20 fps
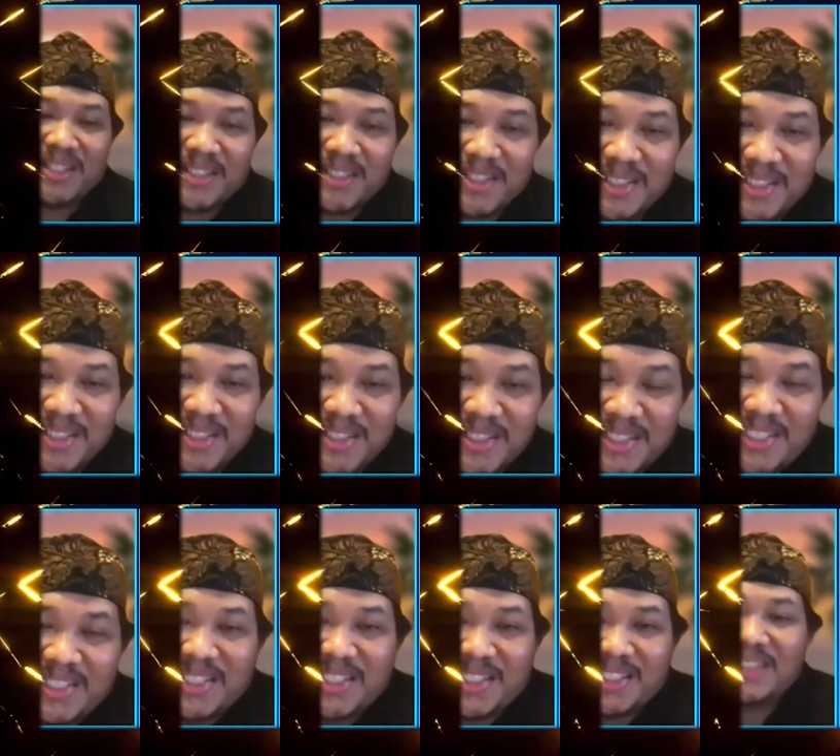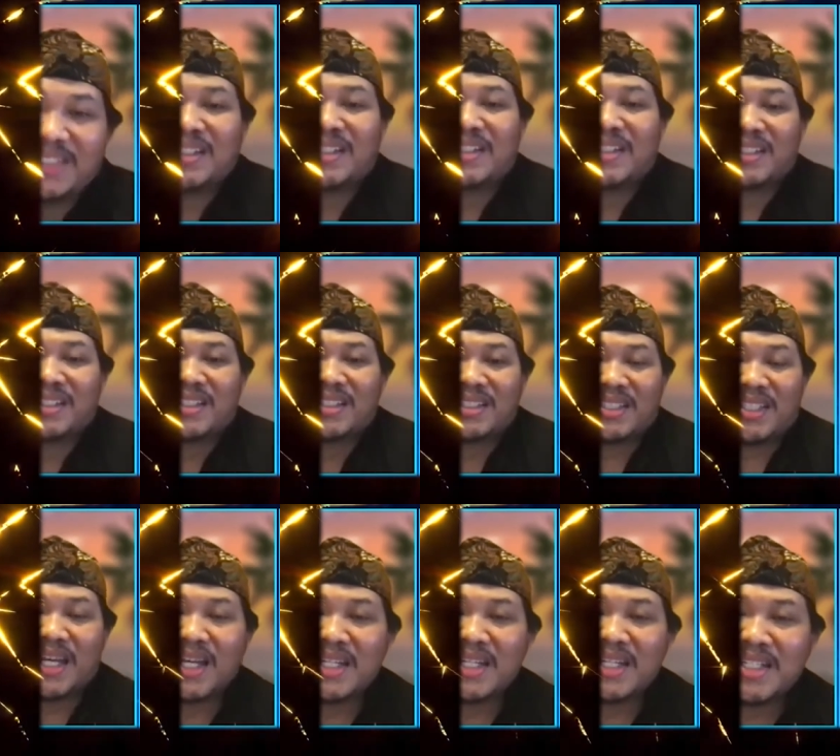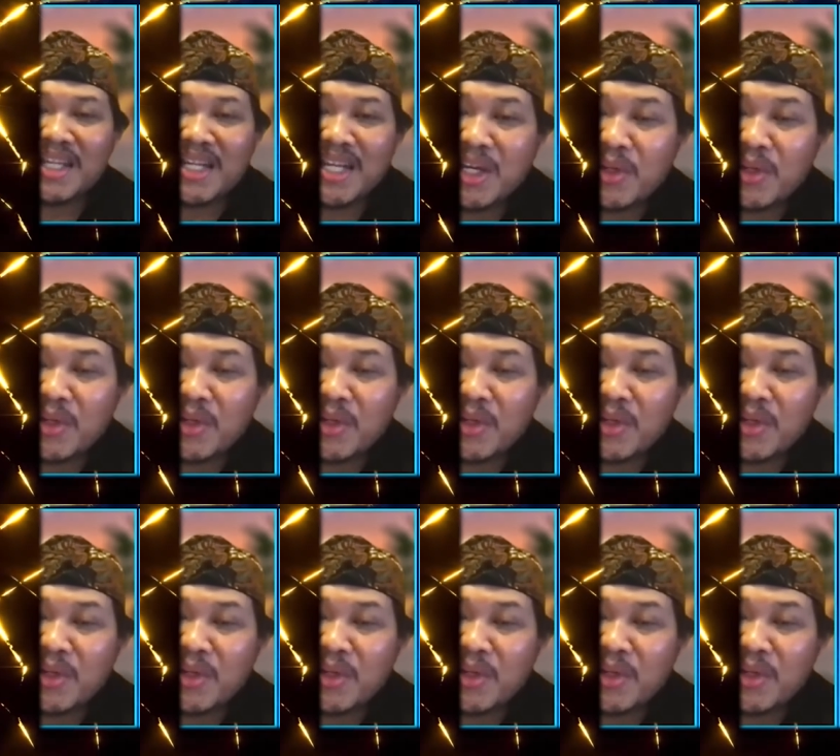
eh, ini dia adalah